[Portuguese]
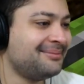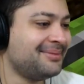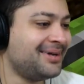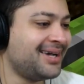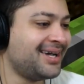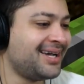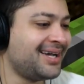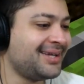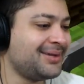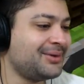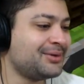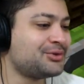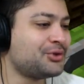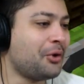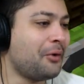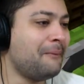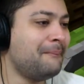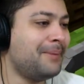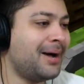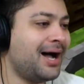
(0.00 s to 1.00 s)
Mano, eu
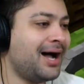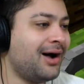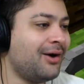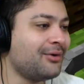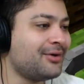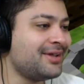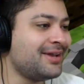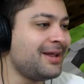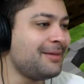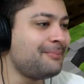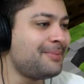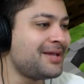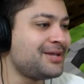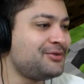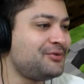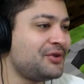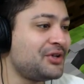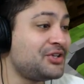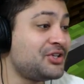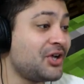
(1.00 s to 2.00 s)
tô bom que nem pé
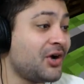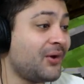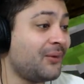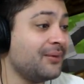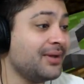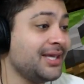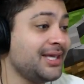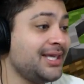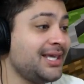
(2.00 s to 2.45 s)
de feijão